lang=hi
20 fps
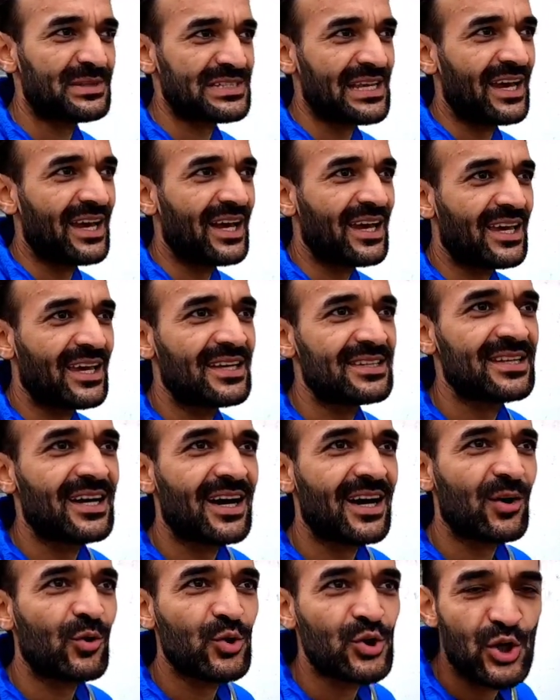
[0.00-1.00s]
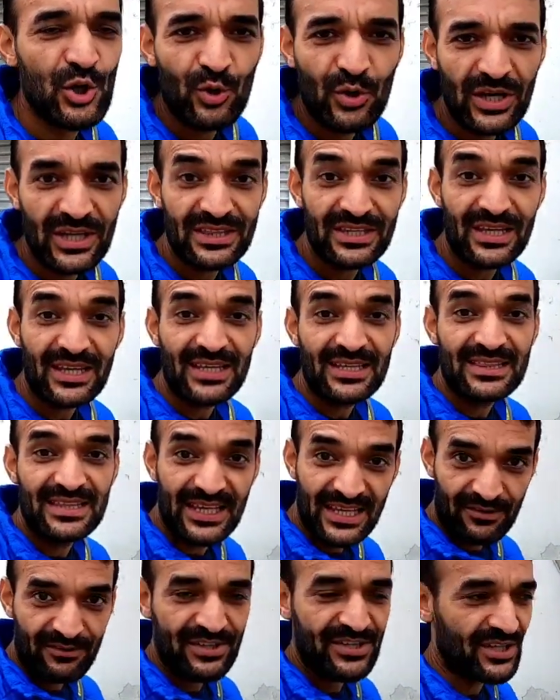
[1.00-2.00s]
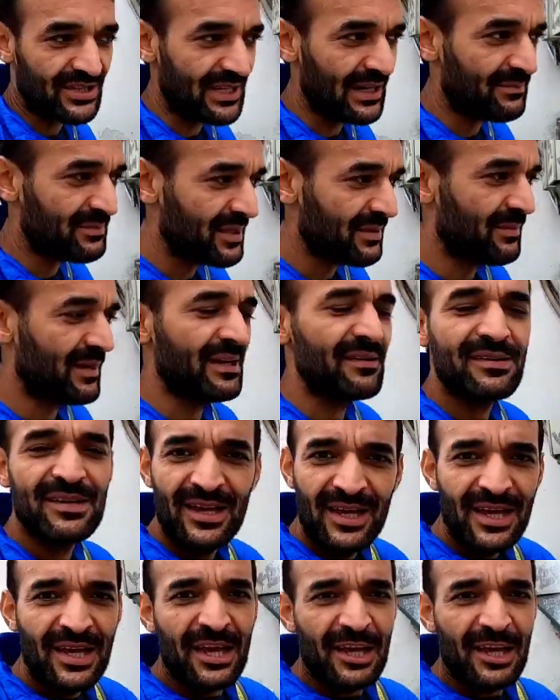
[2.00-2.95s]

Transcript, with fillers: बसाया गया था कुछ लोग कहते हैं कि तेरहवीं शताब्दी में